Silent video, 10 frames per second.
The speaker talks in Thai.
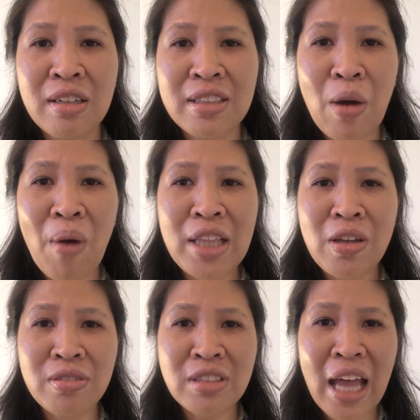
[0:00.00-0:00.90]
แต่ว่า
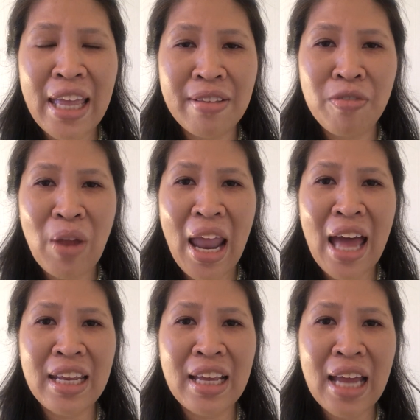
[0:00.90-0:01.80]
ต้องใช้เวลา
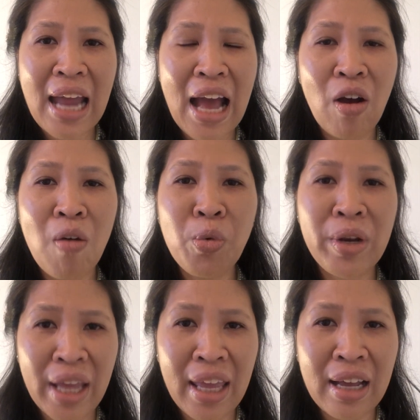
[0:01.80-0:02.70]
ในการหาข้อมูล
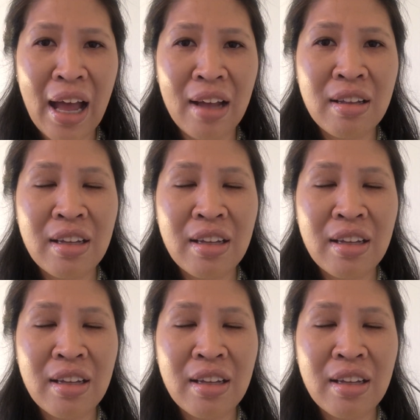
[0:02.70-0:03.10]
เองค่ะ